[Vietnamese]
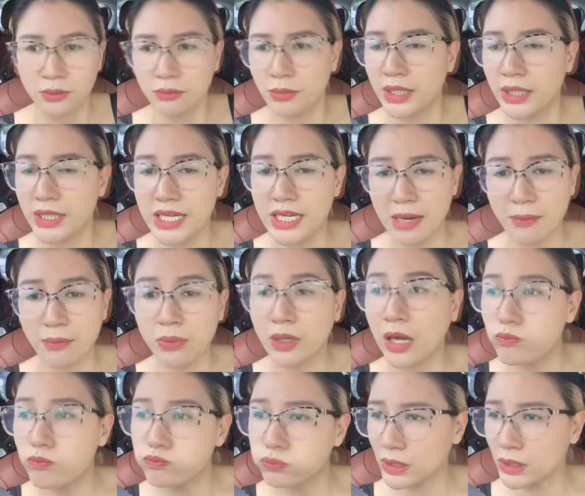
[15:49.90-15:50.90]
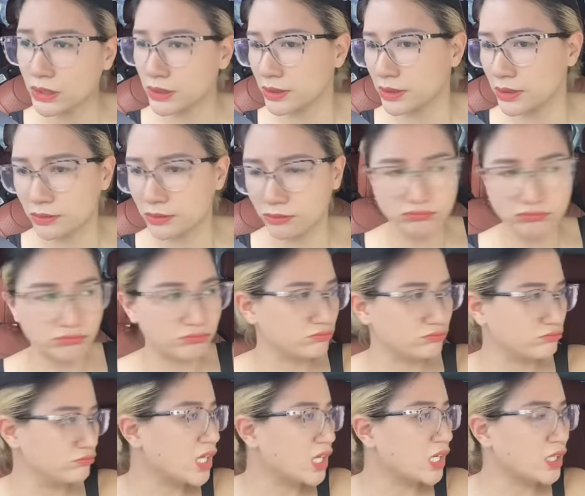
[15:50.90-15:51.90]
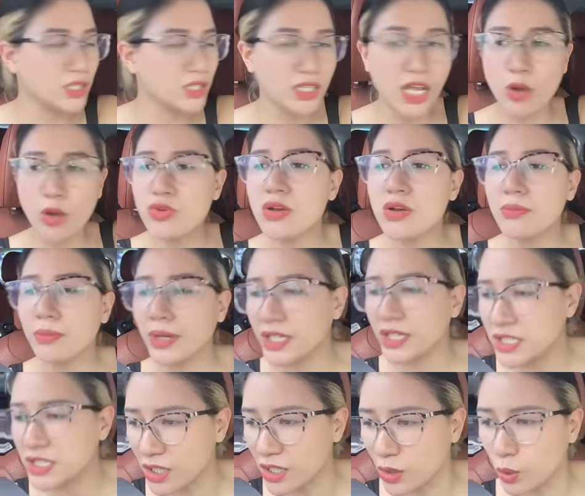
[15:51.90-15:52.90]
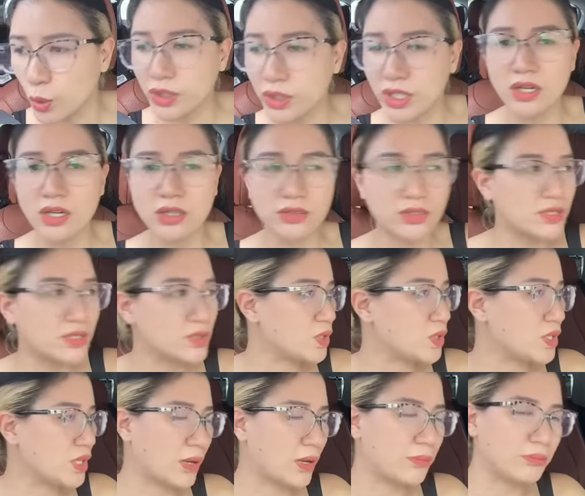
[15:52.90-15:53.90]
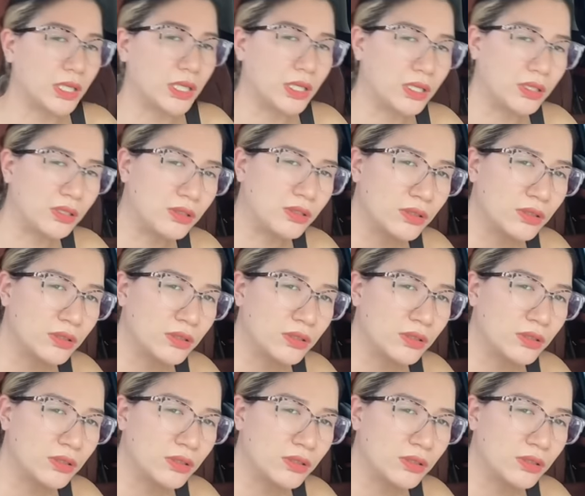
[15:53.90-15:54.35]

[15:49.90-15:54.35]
Mình đi làm công ấy, mình nếu như mình chỉ luôn nghĩ ở tư duy là mình